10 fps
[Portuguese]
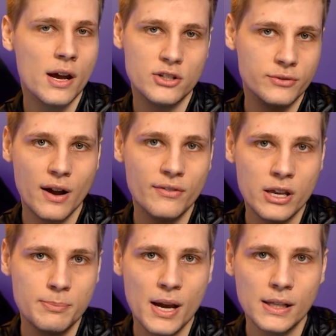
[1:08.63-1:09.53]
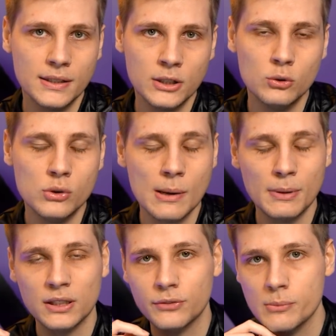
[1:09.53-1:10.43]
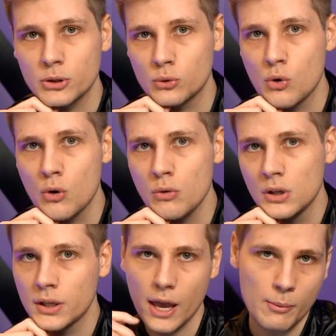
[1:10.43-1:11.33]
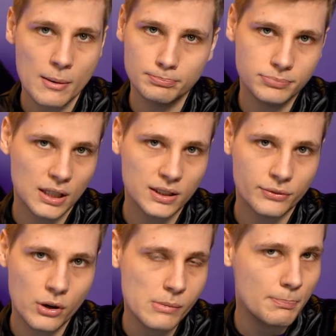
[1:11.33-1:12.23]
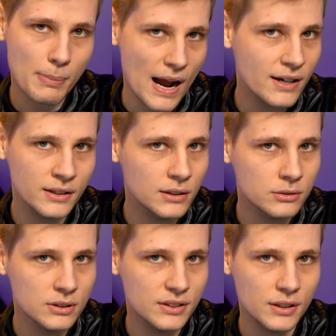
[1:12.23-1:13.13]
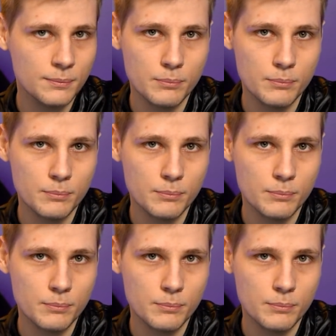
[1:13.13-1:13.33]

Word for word: Ativava a API lá dentro da plataforma do Google é uma plataforma paga, então assim,